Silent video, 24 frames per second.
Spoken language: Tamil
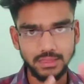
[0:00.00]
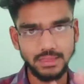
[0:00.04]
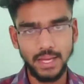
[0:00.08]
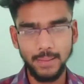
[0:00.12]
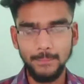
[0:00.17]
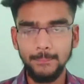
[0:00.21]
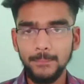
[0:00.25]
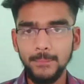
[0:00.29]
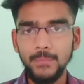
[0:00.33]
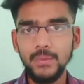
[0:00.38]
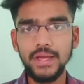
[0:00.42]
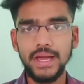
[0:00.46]

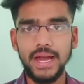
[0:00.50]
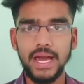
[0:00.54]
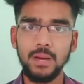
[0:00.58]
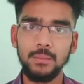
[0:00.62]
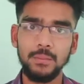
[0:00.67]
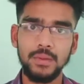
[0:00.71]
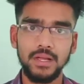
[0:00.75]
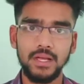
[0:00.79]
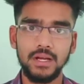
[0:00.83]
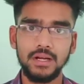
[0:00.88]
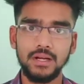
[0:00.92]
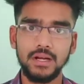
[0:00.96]
தப்பு
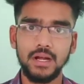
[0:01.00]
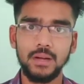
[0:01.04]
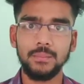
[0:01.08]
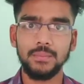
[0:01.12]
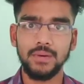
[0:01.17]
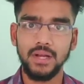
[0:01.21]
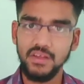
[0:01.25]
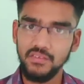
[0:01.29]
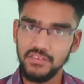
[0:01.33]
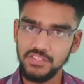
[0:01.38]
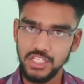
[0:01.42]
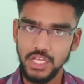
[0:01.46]
யார் மேலே இருக்குது
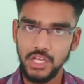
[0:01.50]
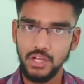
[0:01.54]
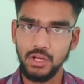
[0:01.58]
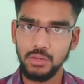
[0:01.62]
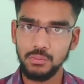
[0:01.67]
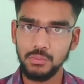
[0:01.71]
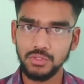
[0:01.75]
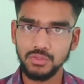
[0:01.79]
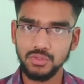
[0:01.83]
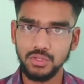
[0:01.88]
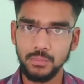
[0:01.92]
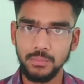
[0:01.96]
அப்படின்னா விஜய்
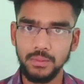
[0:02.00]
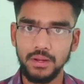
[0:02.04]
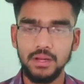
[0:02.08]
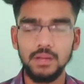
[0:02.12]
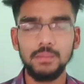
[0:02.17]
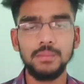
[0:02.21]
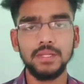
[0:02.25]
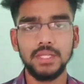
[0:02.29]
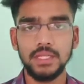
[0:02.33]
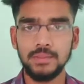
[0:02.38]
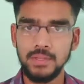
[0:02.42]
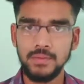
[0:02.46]
கம்பத்தூர்
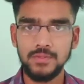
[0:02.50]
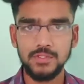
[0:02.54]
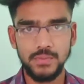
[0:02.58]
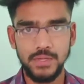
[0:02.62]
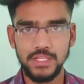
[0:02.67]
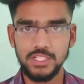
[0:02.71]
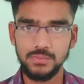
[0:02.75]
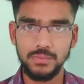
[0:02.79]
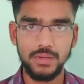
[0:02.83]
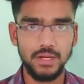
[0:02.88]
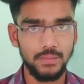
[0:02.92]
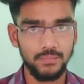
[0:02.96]
மேலேயும் அந்த மீன்
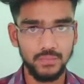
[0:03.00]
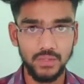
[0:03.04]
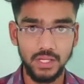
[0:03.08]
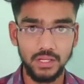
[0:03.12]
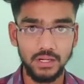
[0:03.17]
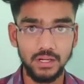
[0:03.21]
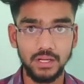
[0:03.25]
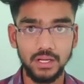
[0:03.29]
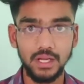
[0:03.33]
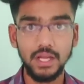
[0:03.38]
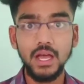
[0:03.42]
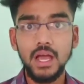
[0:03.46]
ஸ்பேஸ் மேலேயும்
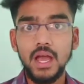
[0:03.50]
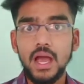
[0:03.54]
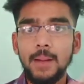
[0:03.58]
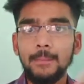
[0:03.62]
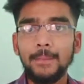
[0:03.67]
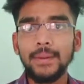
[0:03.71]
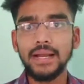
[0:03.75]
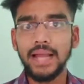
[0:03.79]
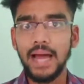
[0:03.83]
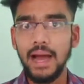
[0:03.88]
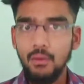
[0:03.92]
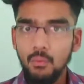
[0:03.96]
தான் இருக்குது
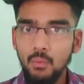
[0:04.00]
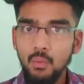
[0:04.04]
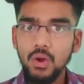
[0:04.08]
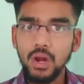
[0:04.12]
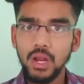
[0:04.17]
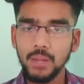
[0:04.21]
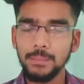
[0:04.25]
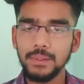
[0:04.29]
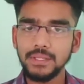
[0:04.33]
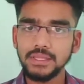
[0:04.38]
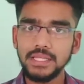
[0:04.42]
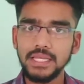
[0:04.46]
பட்
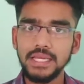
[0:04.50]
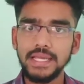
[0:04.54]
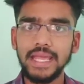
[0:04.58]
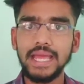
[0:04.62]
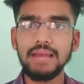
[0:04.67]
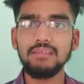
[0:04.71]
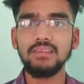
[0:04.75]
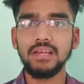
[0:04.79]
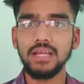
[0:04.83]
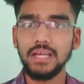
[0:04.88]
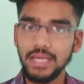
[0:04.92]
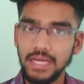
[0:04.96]
அவங்கள பற்றி
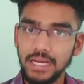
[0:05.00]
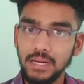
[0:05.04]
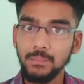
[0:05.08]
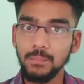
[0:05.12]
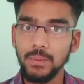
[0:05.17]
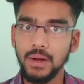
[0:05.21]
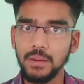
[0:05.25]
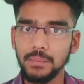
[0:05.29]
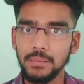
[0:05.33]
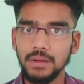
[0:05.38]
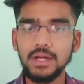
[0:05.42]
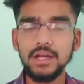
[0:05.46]
கேள்விகள்
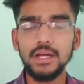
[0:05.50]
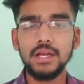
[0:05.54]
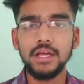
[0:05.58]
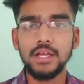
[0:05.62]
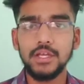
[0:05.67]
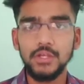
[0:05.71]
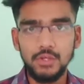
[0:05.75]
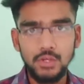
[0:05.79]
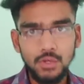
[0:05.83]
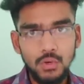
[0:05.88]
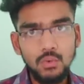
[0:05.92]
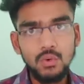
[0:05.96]
எழுப்பாமல்
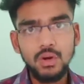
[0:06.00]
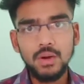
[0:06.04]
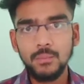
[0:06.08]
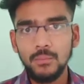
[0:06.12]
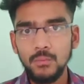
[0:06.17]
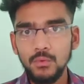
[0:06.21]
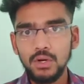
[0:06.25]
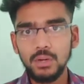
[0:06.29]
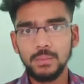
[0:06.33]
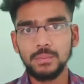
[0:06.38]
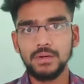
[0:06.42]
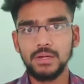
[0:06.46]
இவங்க
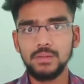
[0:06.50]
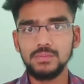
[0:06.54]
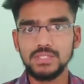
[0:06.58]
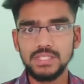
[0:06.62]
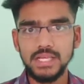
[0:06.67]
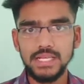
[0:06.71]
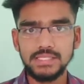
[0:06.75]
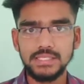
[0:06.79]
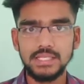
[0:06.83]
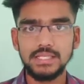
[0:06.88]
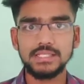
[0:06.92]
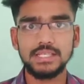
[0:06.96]
மூணு பேரும்
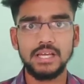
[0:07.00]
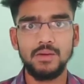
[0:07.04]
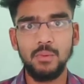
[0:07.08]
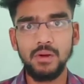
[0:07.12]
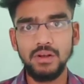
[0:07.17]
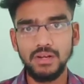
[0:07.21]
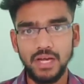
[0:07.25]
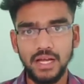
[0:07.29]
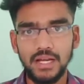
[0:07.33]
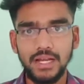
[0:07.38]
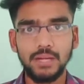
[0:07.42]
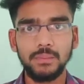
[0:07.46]
ஜேசன்
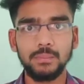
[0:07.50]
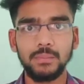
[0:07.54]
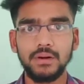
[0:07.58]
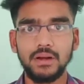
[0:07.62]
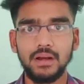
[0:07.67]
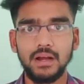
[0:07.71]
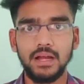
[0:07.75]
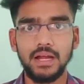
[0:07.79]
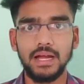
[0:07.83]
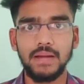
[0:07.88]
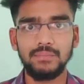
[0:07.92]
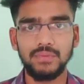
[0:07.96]
சாமியை டார்கெட்
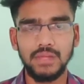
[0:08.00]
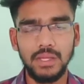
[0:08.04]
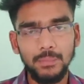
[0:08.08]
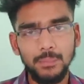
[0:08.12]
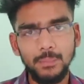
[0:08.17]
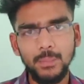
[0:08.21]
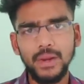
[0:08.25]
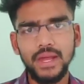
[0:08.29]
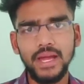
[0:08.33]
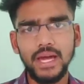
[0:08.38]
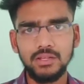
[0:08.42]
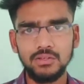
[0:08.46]
பண்ணுறாங்க
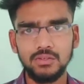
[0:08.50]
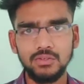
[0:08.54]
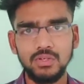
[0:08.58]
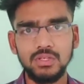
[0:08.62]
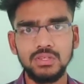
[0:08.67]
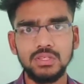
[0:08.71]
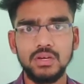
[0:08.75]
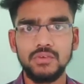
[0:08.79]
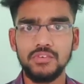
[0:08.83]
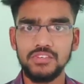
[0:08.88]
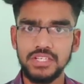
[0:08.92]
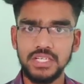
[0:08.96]
எப்படியாவது
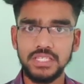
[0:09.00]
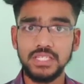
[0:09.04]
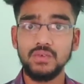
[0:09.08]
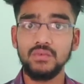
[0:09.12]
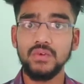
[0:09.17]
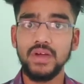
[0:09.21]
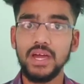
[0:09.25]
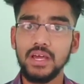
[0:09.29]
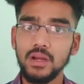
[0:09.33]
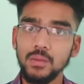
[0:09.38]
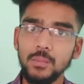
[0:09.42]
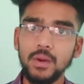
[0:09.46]
வந்து இந்த விஷயத்தை
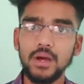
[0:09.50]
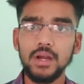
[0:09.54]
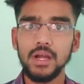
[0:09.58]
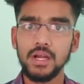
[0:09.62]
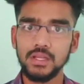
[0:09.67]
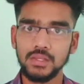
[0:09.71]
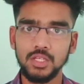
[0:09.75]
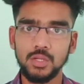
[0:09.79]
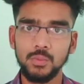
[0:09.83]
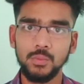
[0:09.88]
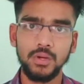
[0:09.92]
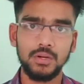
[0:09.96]
வேறு மாதிரி
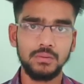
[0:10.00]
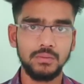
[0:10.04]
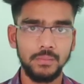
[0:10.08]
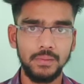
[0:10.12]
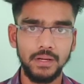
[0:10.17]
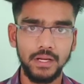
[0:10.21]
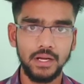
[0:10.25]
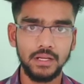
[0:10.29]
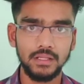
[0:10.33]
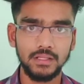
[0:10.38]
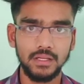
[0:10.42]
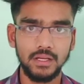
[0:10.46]
எடுத்துகிட்டு போயிடும்
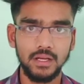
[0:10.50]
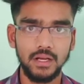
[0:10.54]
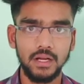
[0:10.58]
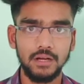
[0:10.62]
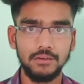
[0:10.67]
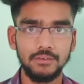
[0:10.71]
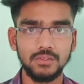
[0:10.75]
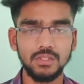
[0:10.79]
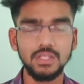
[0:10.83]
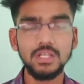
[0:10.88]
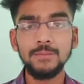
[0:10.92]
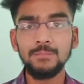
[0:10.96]

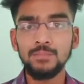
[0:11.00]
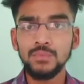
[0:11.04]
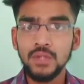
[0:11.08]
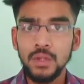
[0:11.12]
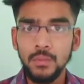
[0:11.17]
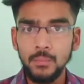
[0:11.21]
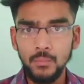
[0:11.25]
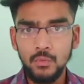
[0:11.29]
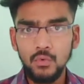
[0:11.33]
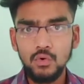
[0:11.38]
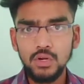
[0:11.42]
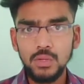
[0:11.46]
அப்படிங்கிறதுக்காக வந்து
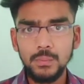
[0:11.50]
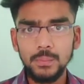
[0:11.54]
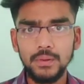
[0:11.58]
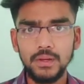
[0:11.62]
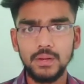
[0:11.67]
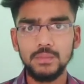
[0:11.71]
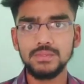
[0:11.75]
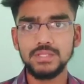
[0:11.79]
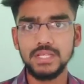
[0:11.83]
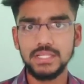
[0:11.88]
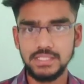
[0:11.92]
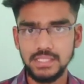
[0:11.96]
மூணு
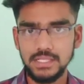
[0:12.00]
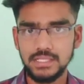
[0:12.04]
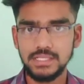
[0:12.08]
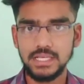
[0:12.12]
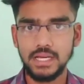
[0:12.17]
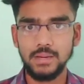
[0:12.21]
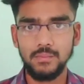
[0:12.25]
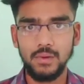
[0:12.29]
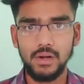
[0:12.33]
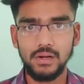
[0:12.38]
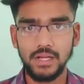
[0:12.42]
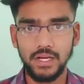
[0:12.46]
பேரும் ஜேசன்
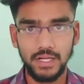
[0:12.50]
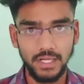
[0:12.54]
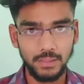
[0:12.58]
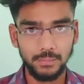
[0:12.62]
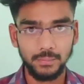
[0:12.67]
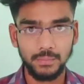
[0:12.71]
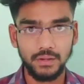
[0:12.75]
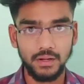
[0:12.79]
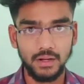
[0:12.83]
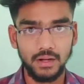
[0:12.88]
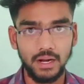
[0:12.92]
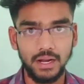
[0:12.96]
சாமியை
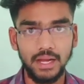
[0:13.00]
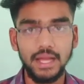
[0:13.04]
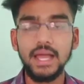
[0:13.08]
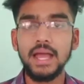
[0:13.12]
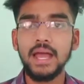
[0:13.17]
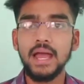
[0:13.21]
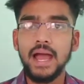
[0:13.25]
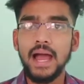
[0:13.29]
டார்கெட் பண்ணுறாங்க